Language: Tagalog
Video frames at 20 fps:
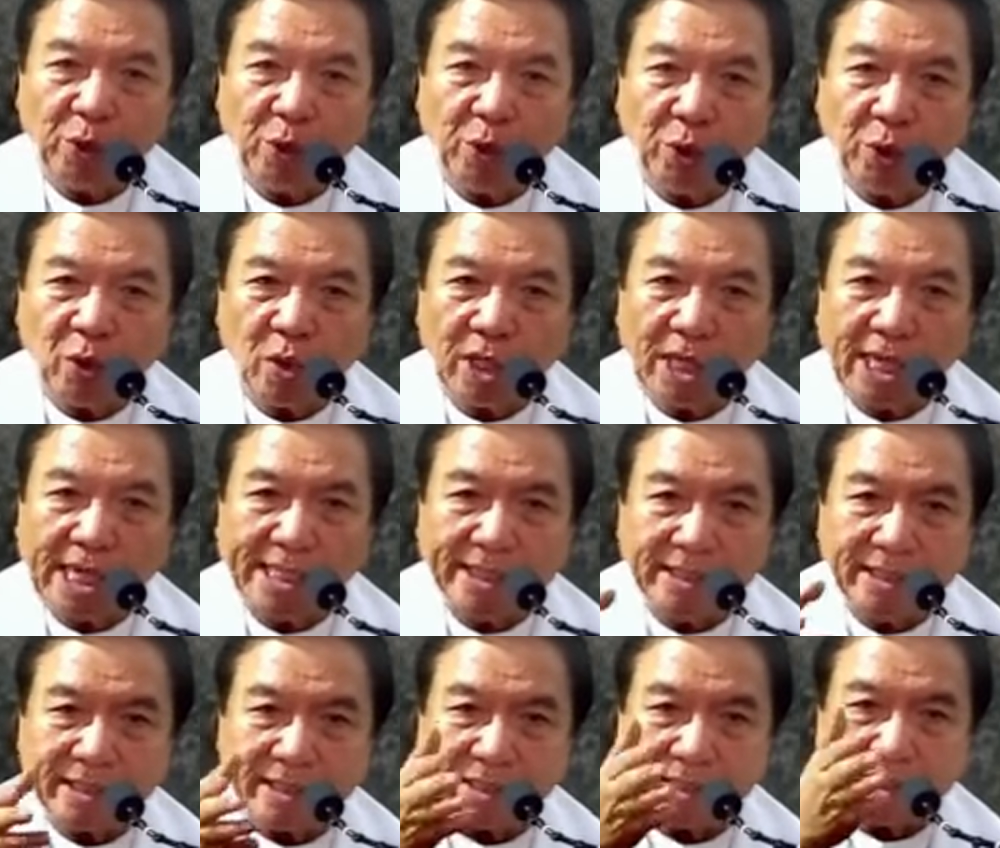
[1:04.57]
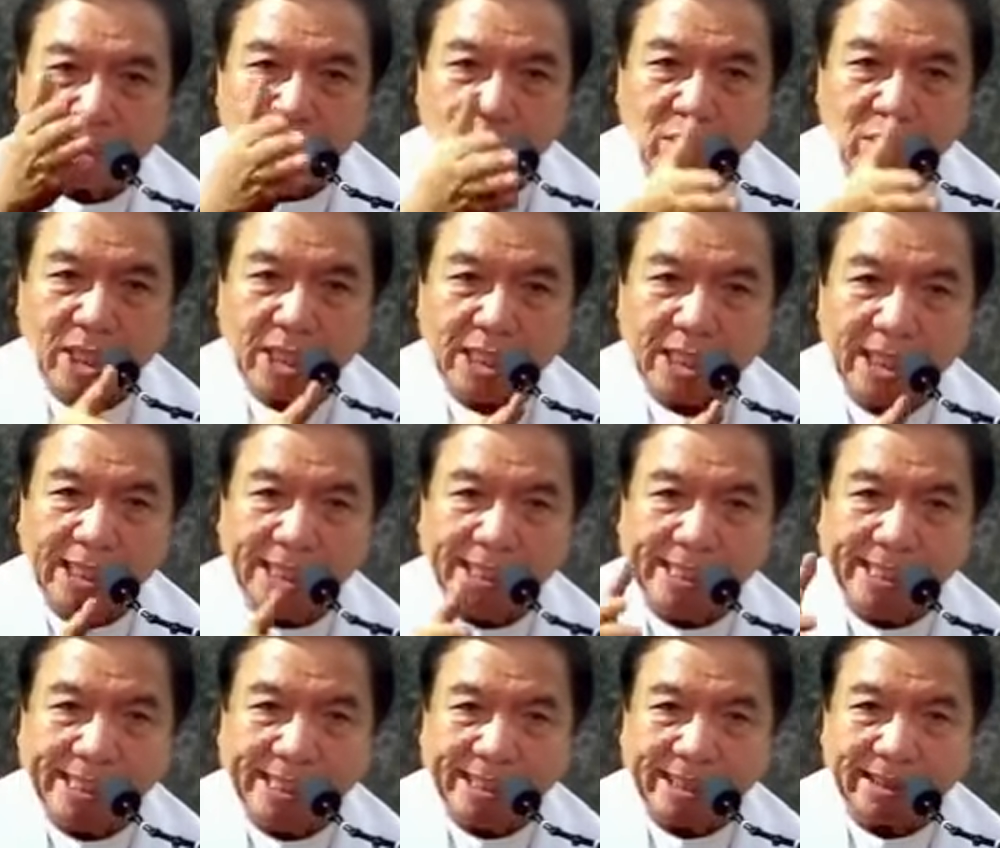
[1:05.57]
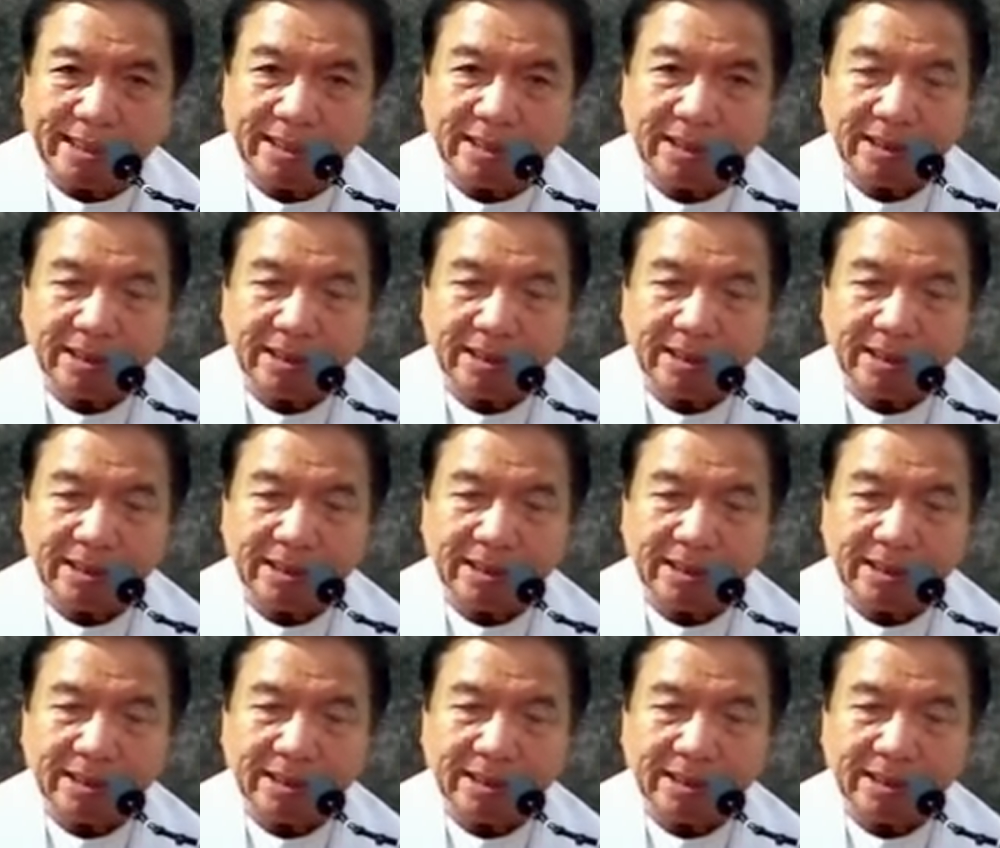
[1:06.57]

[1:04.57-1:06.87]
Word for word: two lines, dua kalinya. linya.